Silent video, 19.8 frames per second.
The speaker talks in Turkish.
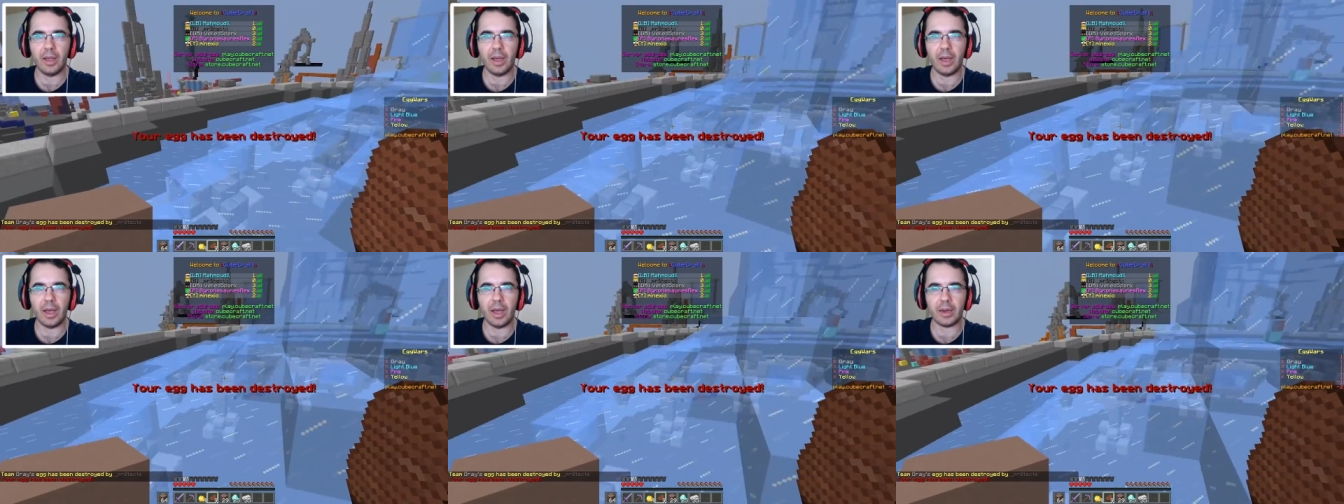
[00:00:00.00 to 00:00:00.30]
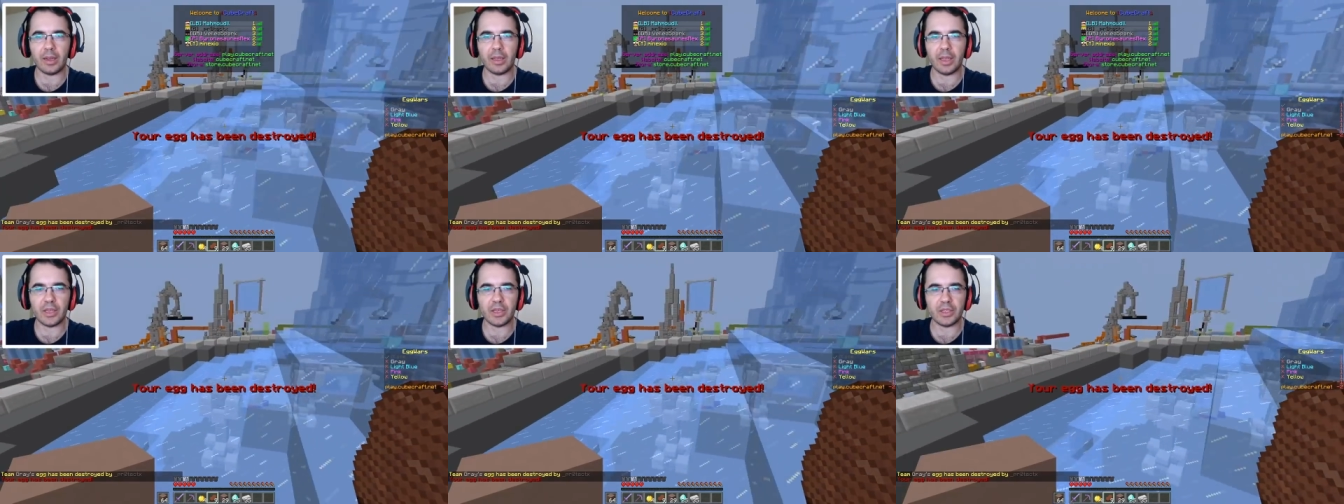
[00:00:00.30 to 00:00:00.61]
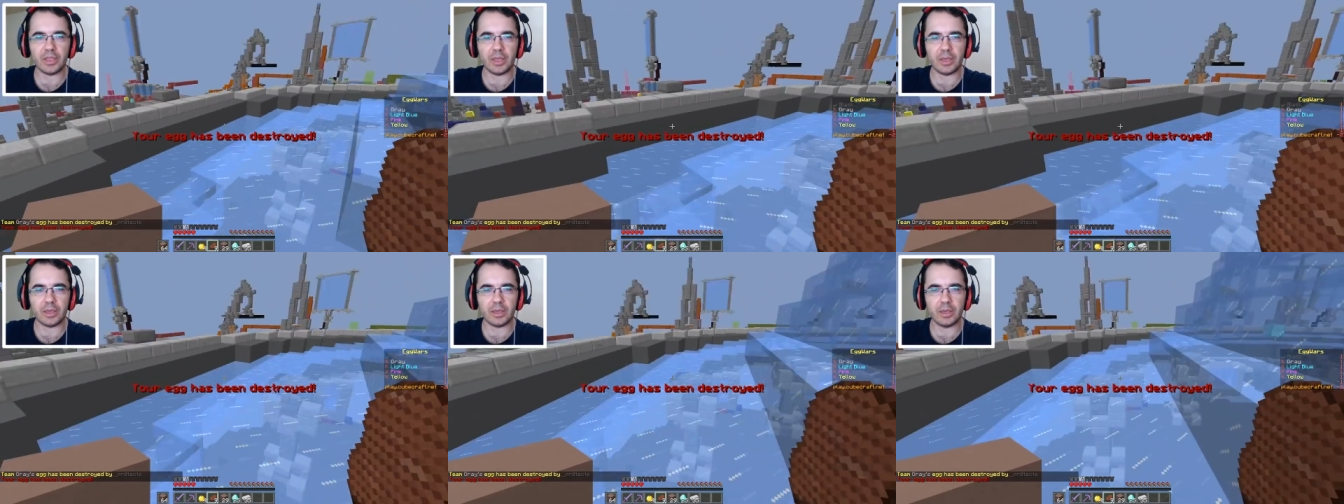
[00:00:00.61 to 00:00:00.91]

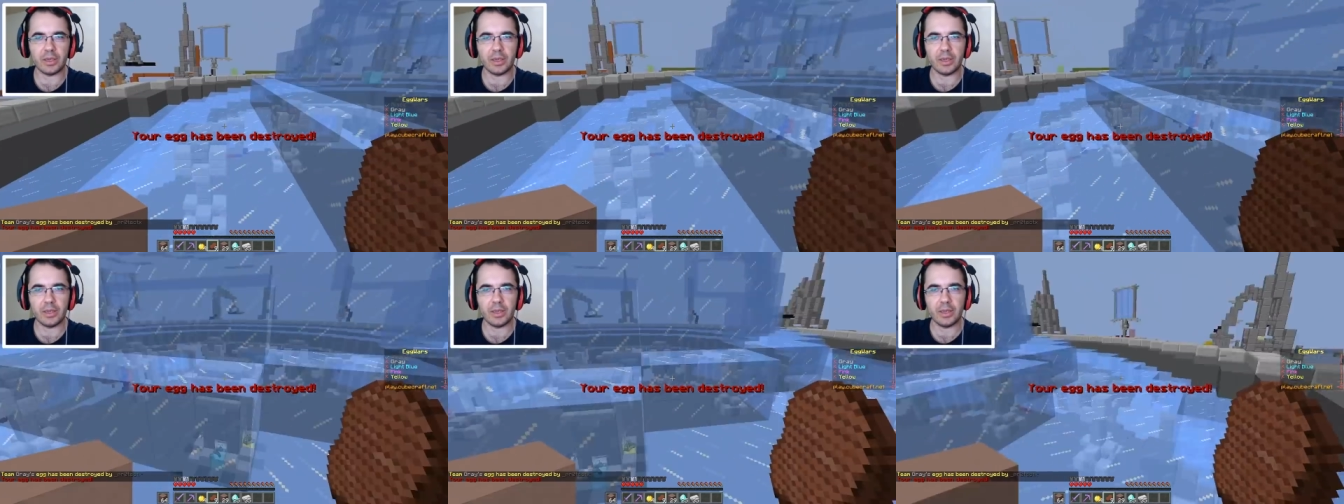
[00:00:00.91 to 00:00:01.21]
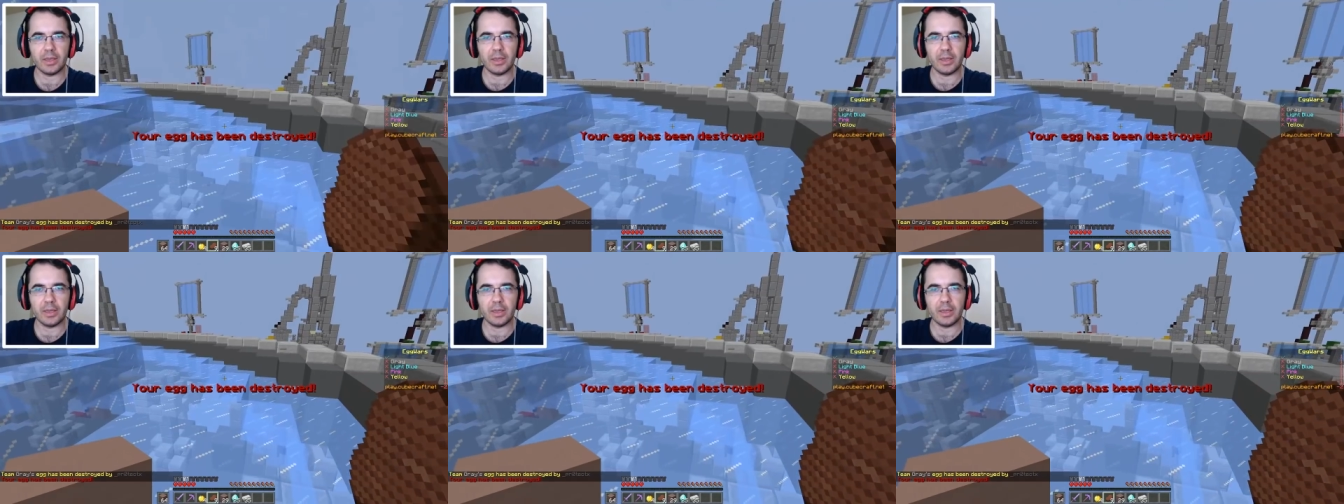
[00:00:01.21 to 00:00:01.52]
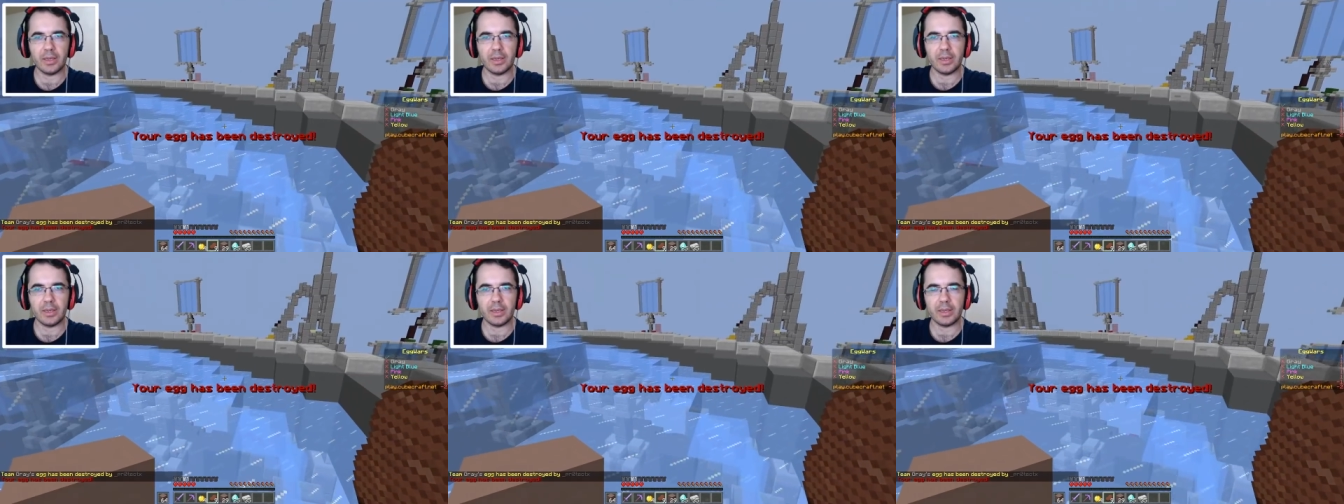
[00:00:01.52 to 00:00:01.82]
Arkadaşlar
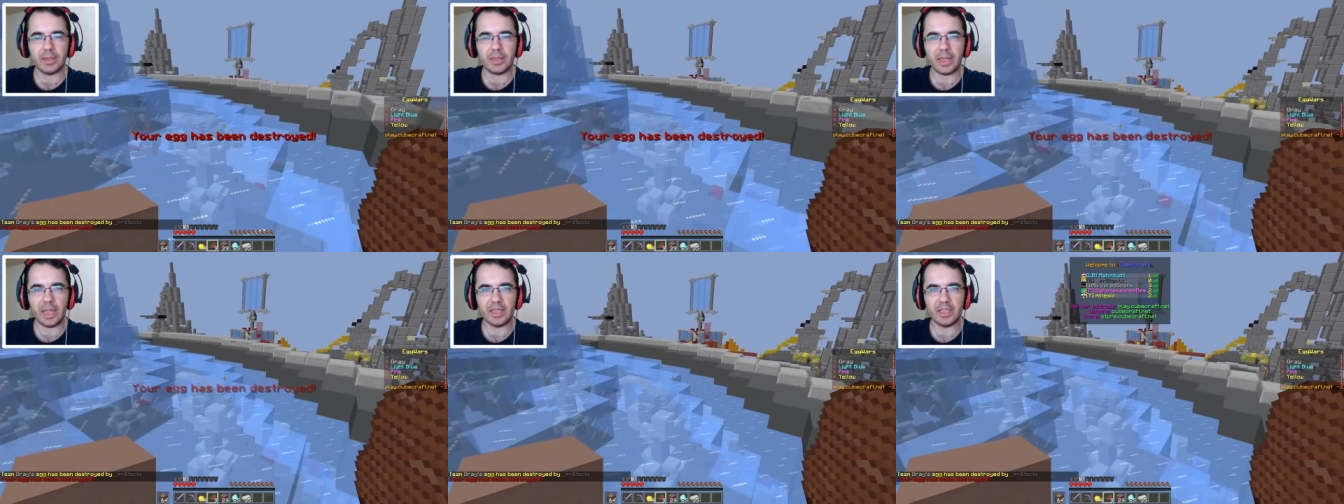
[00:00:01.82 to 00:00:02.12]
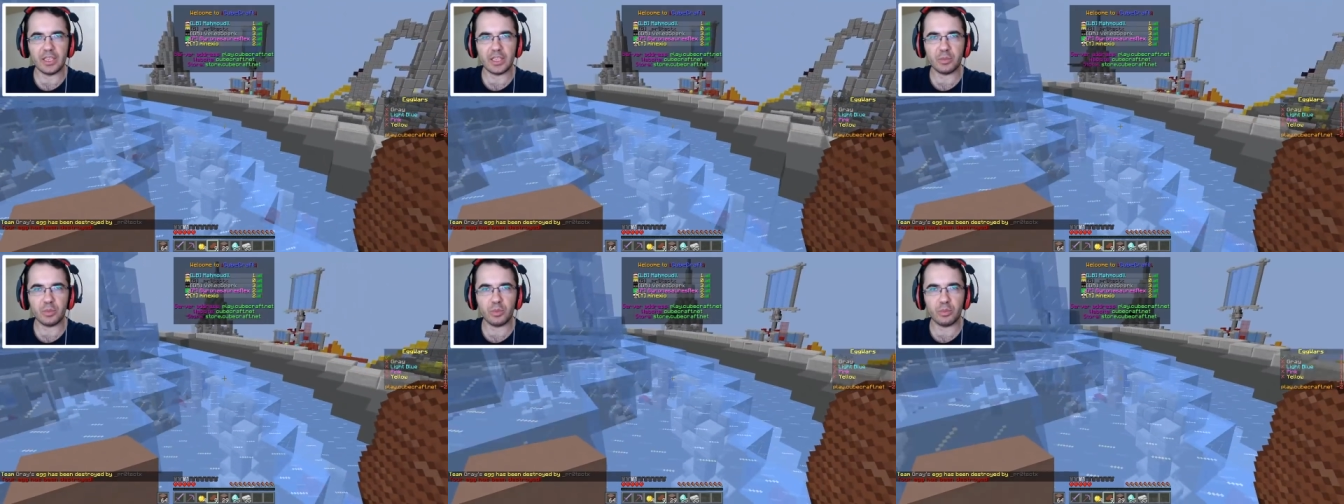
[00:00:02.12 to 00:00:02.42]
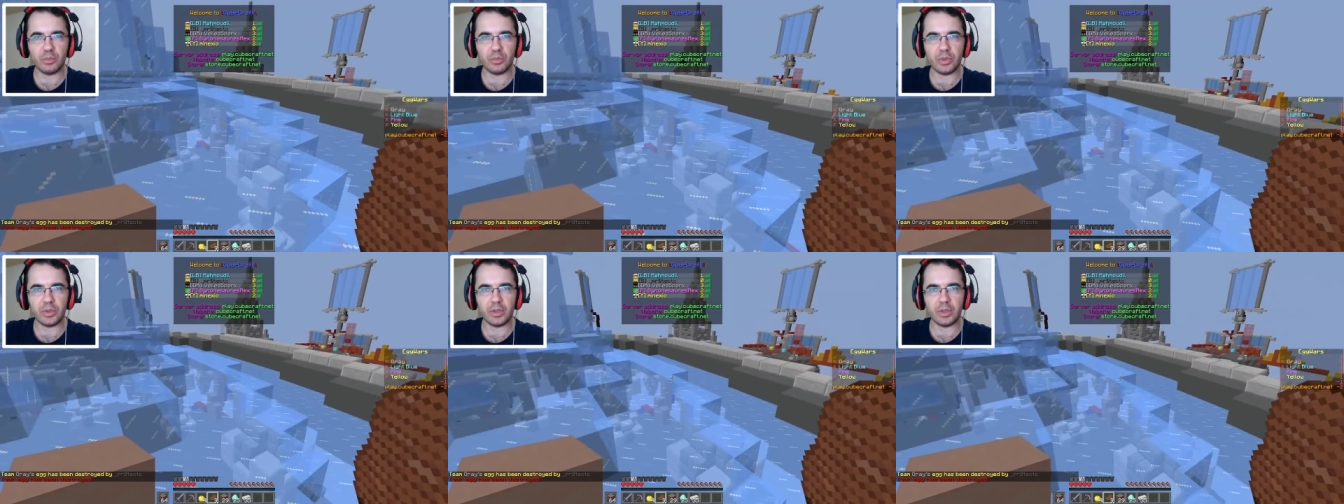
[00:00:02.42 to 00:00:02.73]
kendi
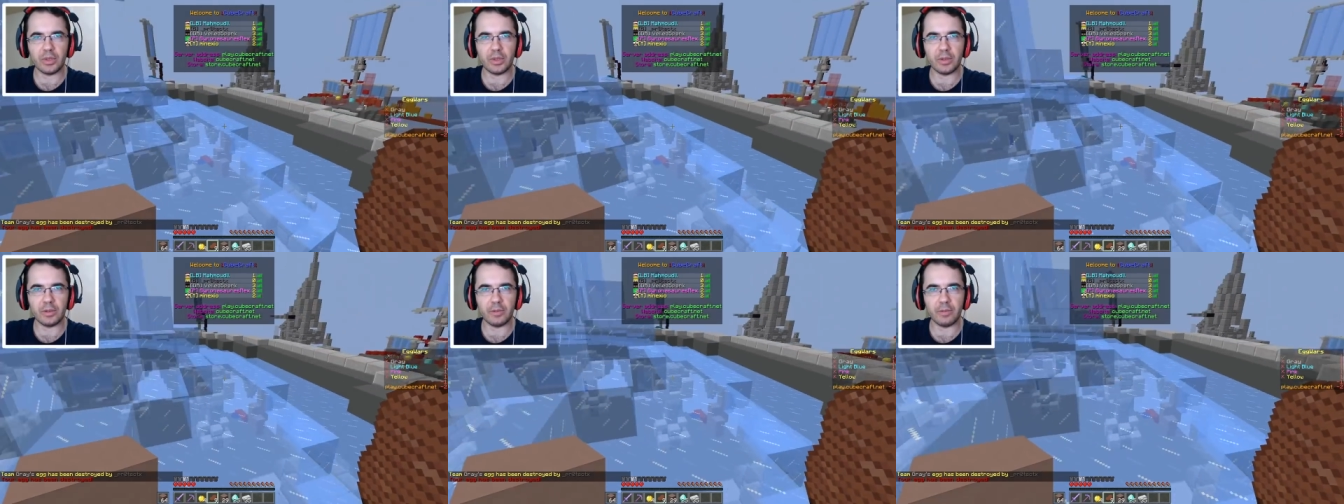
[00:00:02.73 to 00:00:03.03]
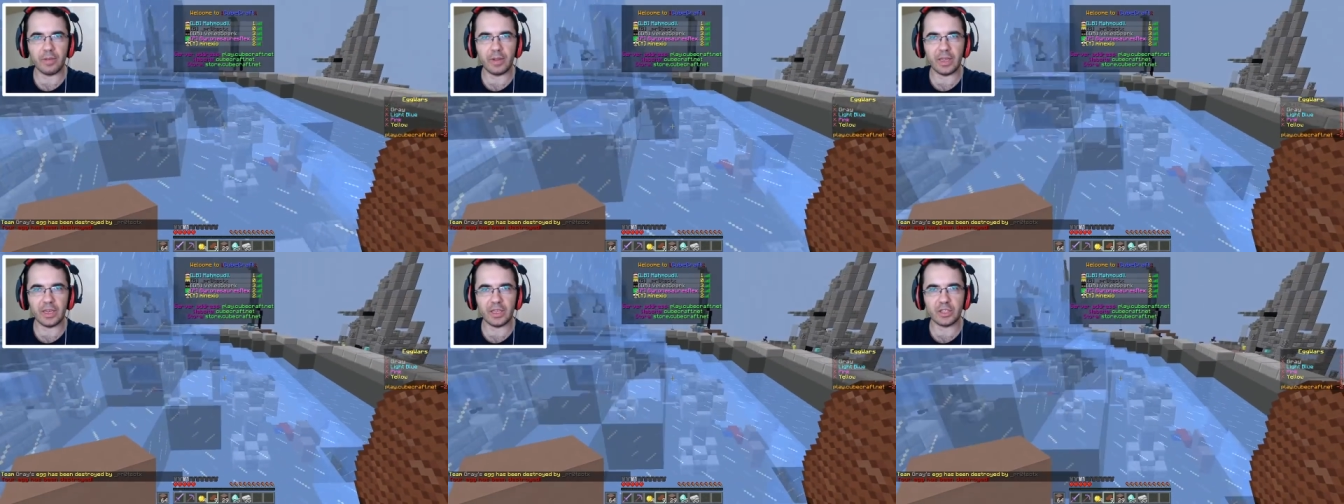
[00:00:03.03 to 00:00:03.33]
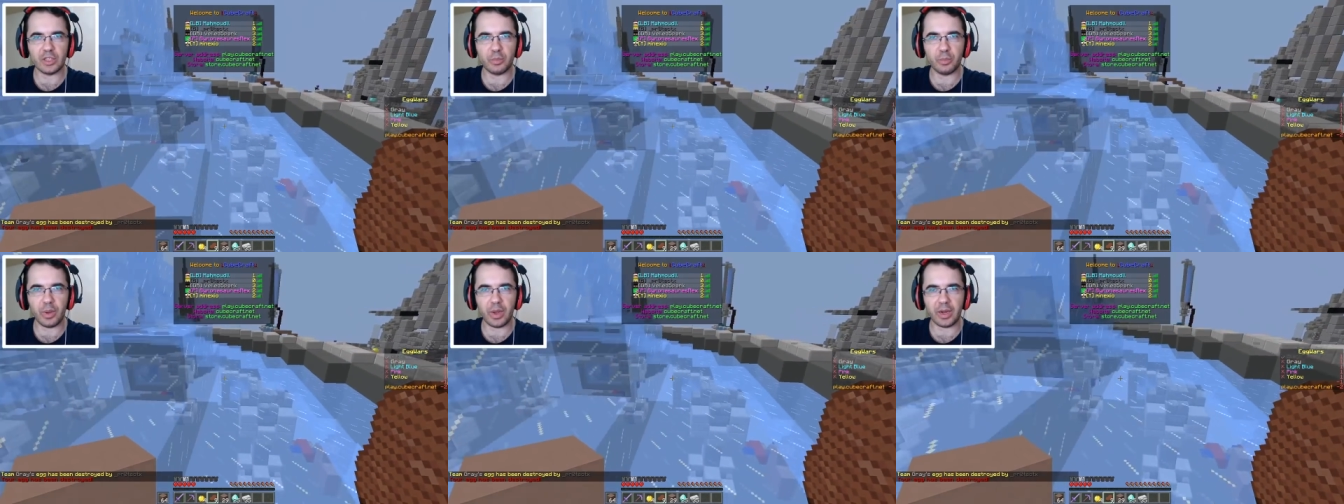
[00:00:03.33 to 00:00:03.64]
ismim e, Violet
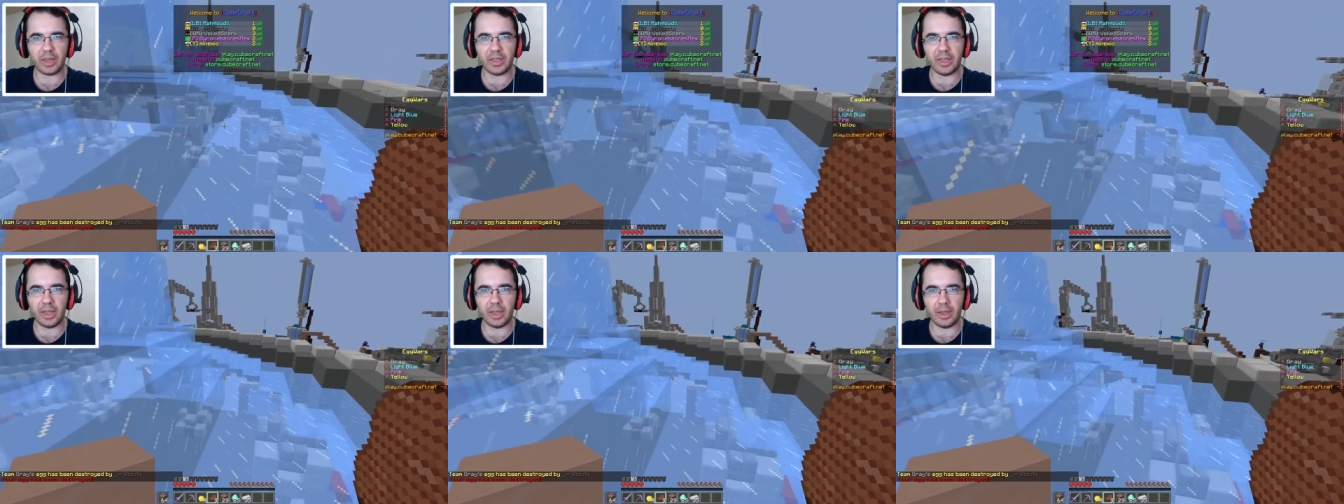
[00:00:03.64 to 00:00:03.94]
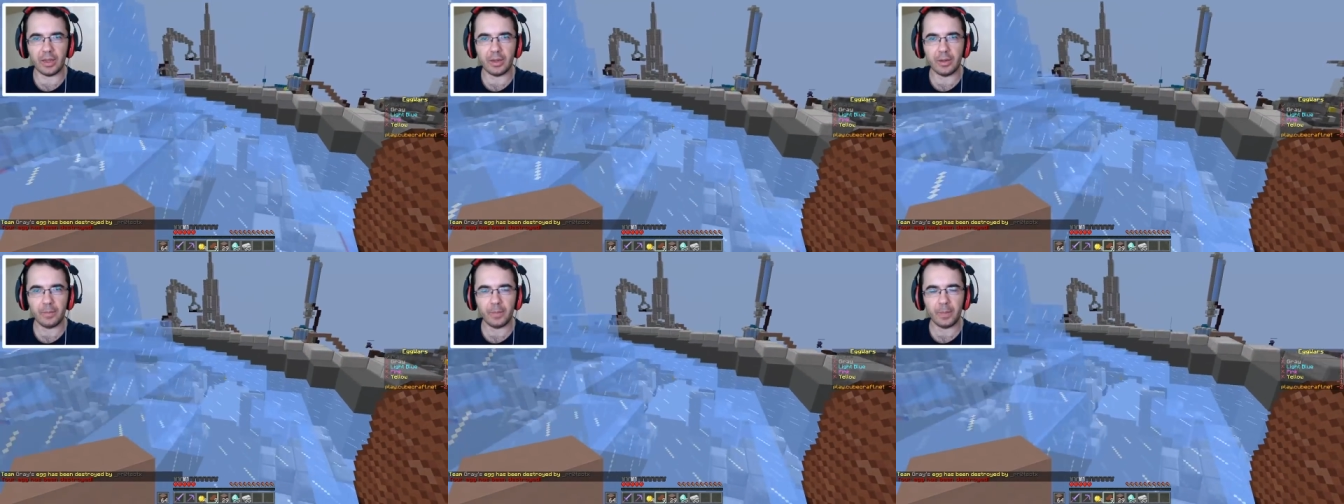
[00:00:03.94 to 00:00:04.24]
Spark ya.